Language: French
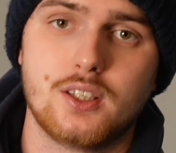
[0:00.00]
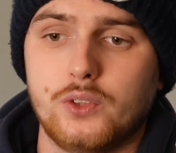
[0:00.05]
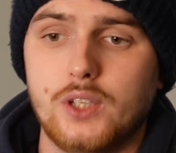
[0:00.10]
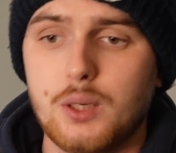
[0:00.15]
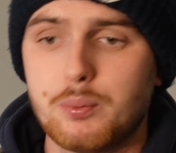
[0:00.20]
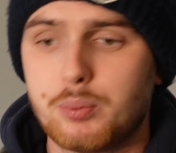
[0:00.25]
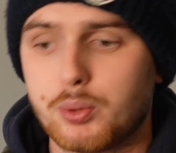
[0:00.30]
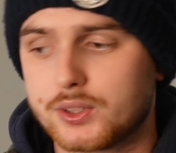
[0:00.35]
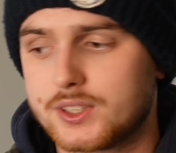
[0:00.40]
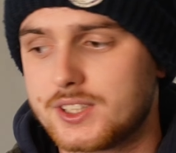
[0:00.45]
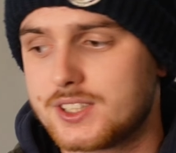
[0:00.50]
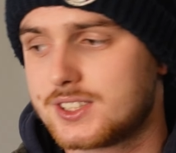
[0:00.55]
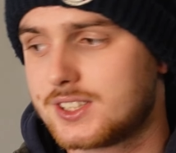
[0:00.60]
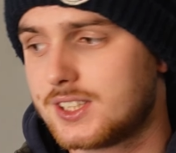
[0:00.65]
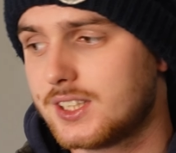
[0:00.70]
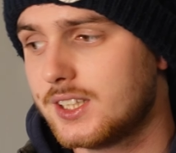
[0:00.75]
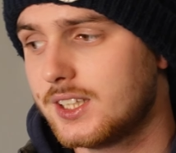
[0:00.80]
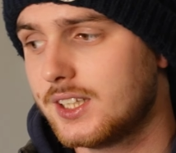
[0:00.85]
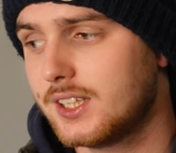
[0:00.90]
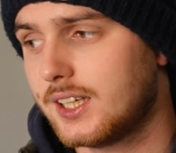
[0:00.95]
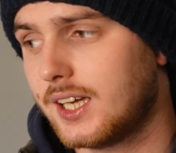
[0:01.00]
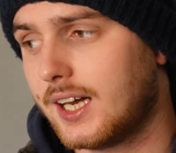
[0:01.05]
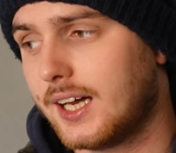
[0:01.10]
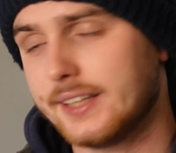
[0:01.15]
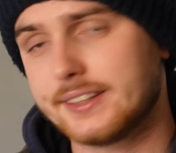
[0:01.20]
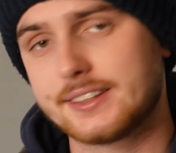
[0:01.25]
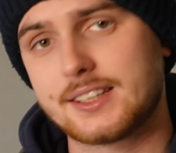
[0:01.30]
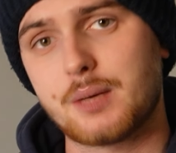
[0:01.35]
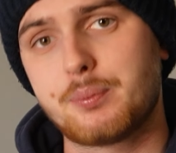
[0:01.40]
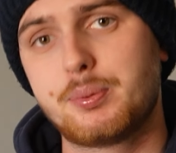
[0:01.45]
On est là pour tester
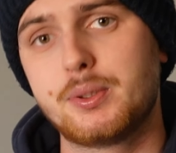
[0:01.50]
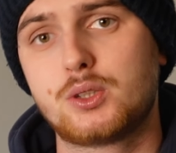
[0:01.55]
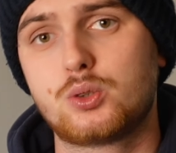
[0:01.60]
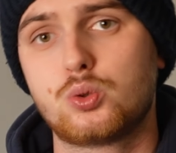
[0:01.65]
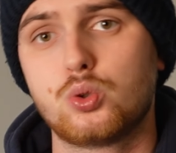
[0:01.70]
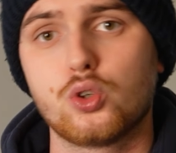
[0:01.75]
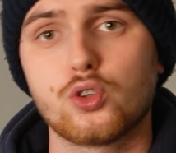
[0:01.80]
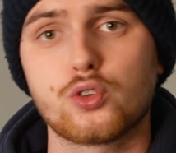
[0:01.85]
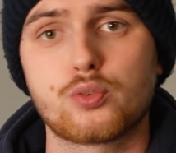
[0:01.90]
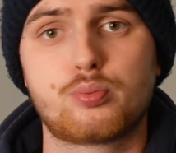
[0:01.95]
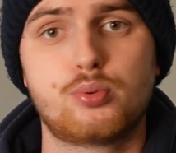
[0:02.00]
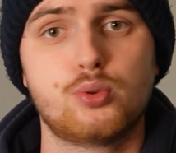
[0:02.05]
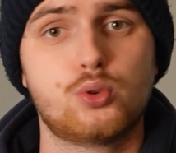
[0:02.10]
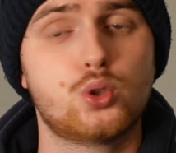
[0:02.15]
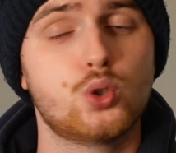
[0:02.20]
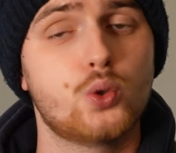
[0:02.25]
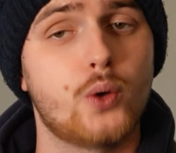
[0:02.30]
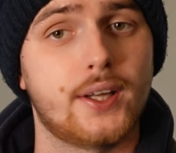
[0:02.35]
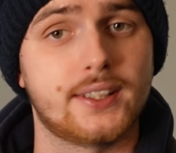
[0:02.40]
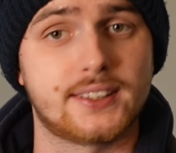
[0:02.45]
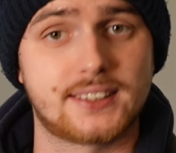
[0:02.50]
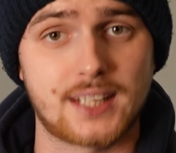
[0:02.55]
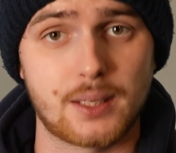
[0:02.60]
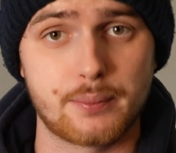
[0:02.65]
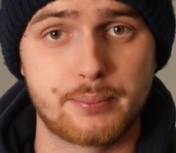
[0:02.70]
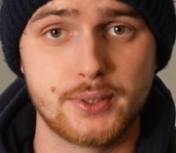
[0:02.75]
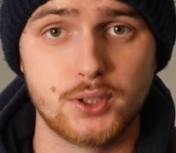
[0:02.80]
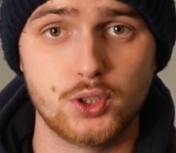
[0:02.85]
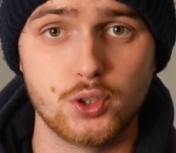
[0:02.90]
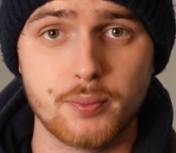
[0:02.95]
un tapis de course, plutôt un
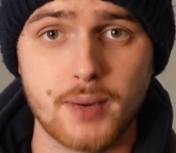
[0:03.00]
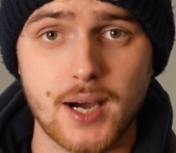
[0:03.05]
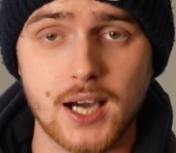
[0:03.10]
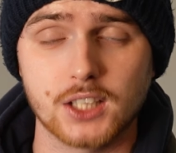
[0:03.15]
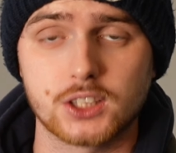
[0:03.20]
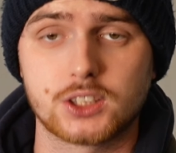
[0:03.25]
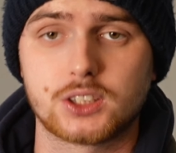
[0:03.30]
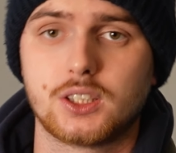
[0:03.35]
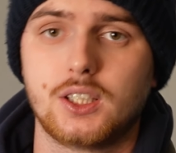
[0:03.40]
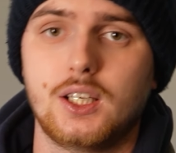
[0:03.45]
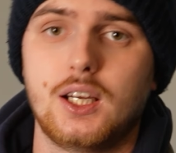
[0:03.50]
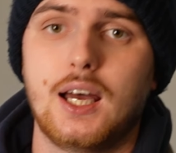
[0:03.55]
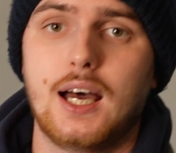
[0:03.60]
tapis de marche,